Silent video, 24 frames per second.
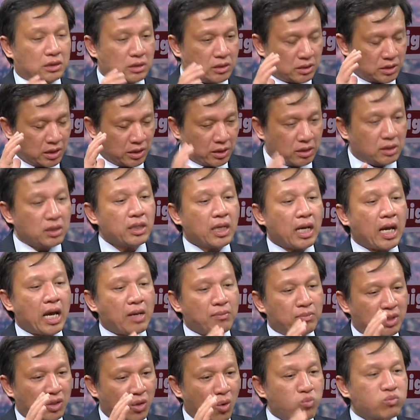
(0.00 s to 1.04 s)
chỉ những ai
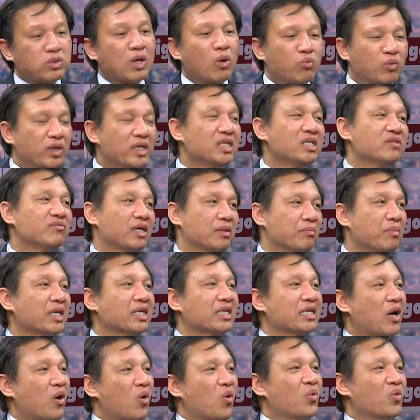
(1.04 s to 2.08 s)
mà cùng đồng ý như vậy bắt
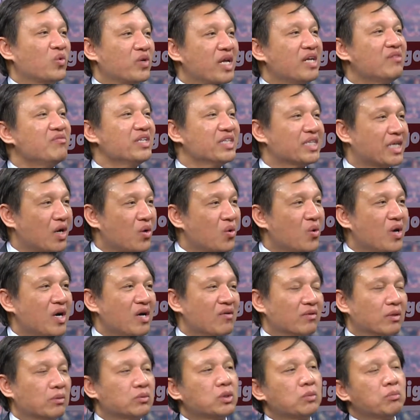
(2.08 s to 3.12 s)
đầu đến với nhau
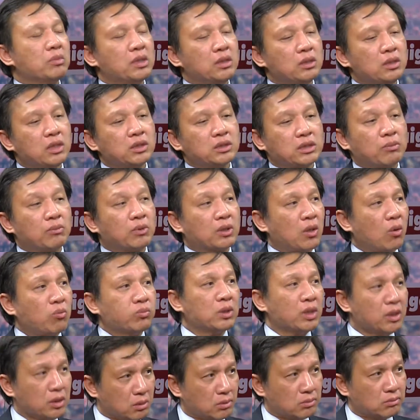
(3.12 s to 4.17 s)
thì ông mới đưa ra một công
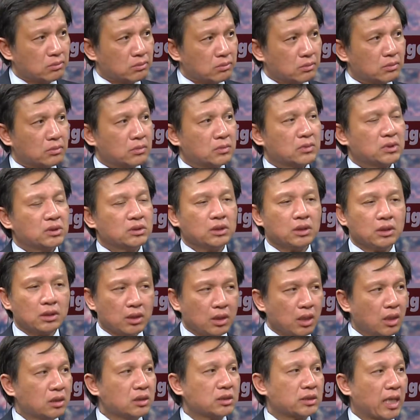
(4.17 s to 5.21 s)
thức rất
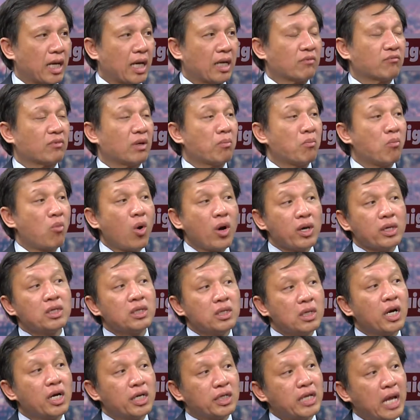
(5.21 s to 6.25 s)
đơn giản và mọi
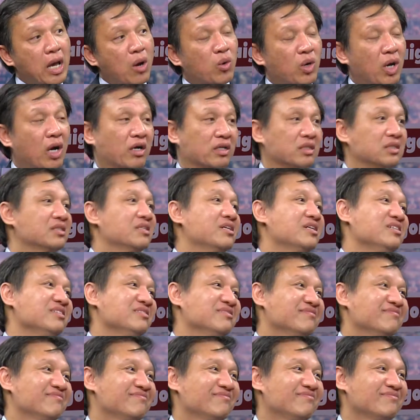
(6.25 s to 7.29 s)
người đều khởi xướng
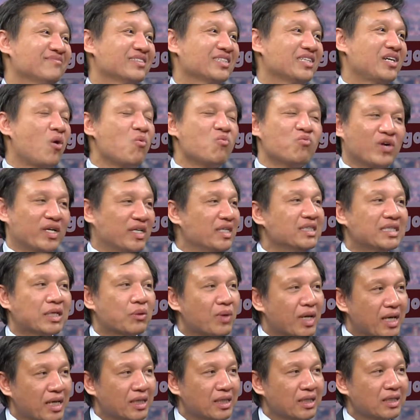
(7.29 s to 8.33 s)
không phải đi theo
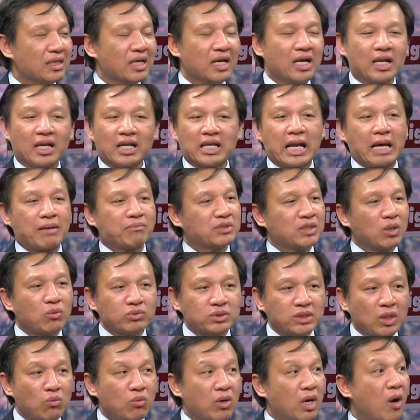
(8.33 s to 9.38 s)
ai hết làm song
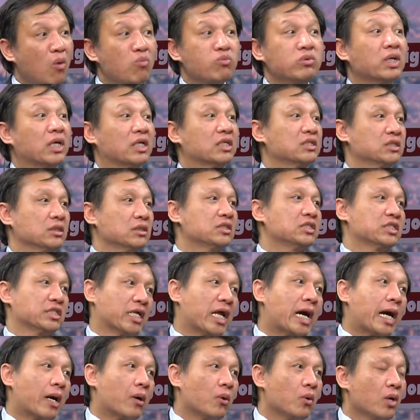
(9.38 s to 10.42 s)
song không cần sự chỉ
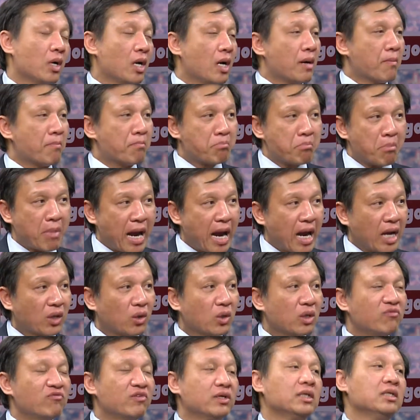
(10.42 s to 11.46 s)
đạo mà nó
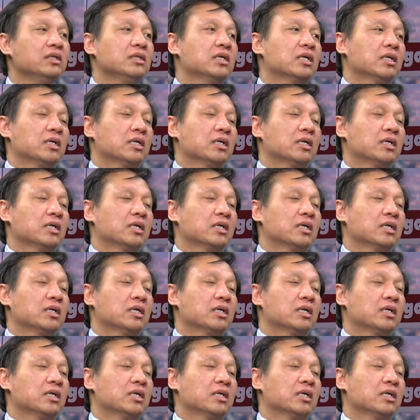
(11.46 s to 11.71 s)
vẫn